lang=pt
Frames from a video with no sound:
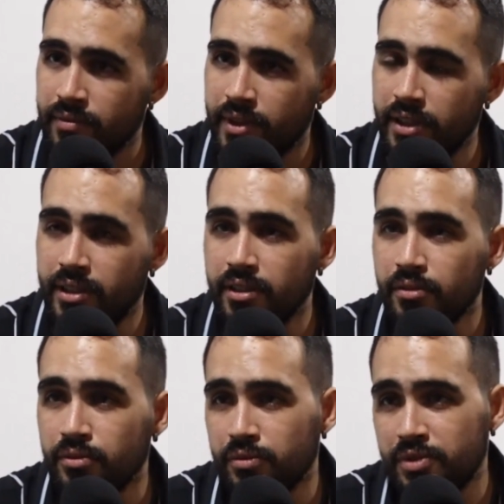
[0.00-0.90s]

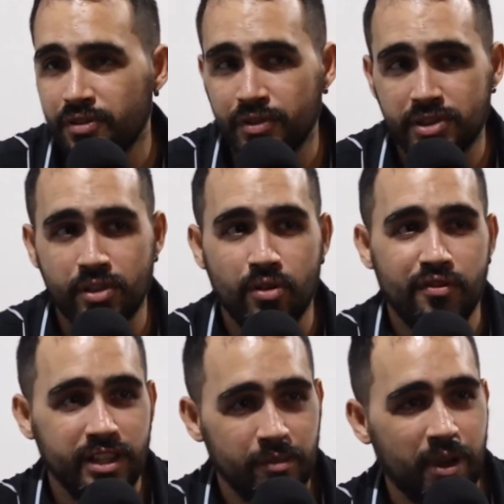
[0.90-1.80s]
Então, se você
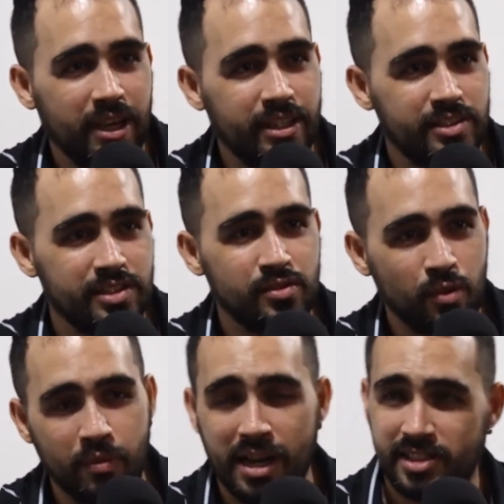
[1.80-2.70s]
governa países
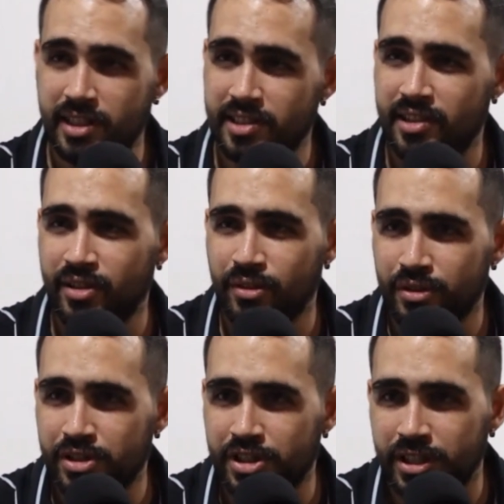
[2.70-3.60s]
com base nessa
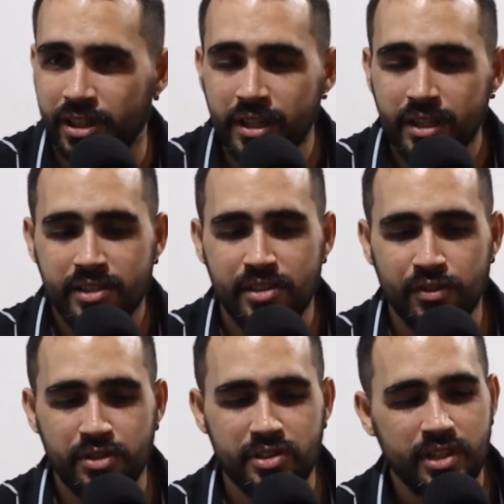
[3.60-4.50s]
teologia, se
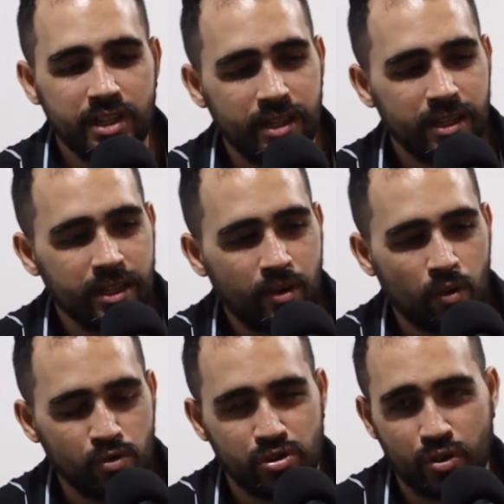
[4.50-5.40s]
você
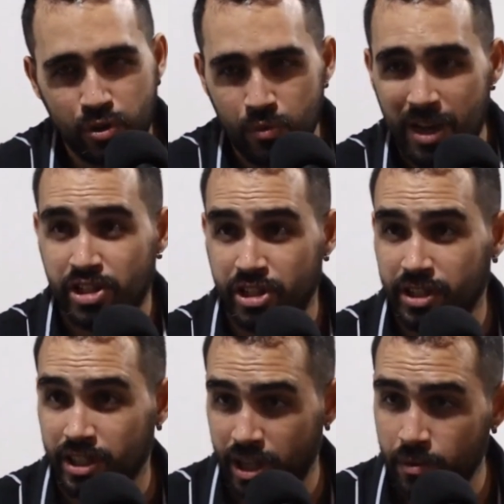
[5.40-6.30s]
constrói uma
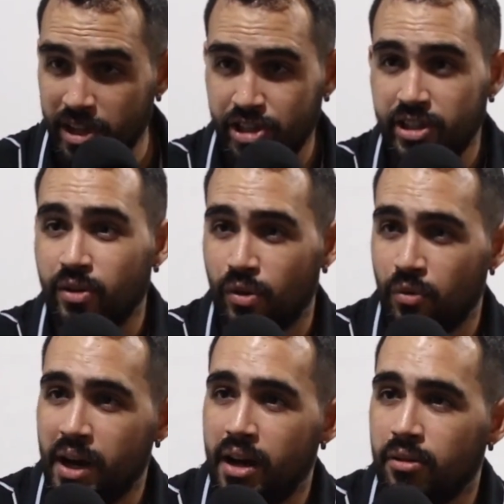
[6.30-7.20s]
agenda que é uma agenda
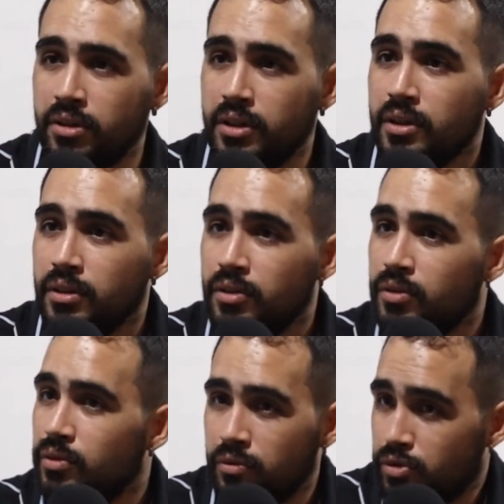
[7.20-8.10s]
global,
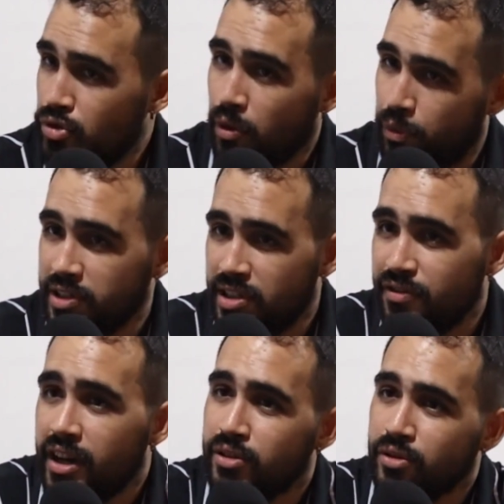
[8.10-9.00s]
só pode ser
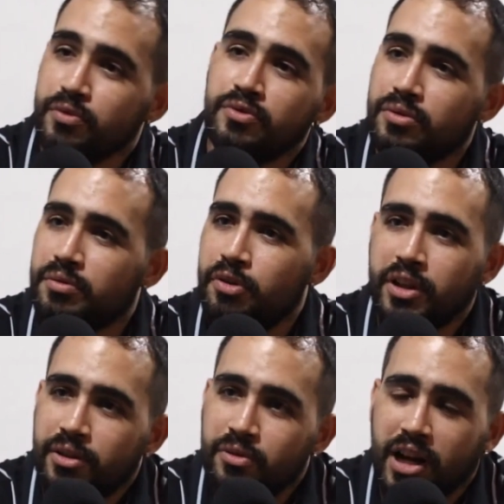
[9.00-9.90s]
varrer do mundo,
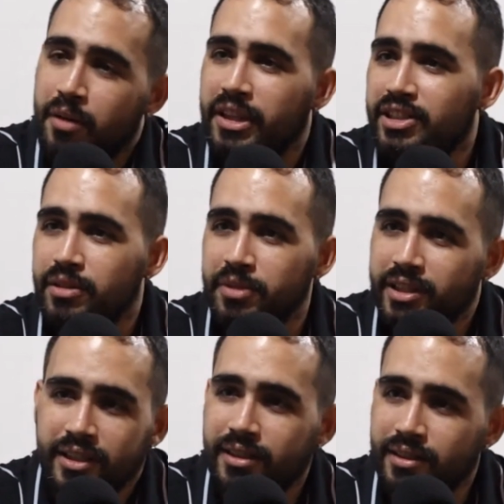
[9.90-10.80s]
porque não cabe
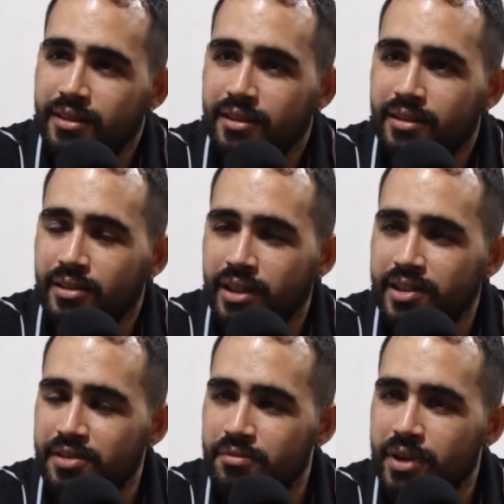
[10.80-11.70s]
LGBT
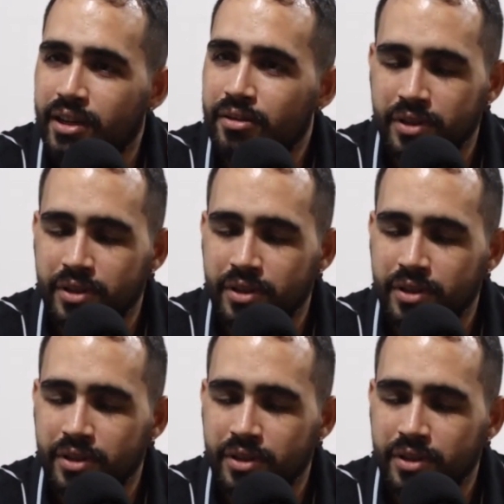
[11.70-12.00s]
nesse meio.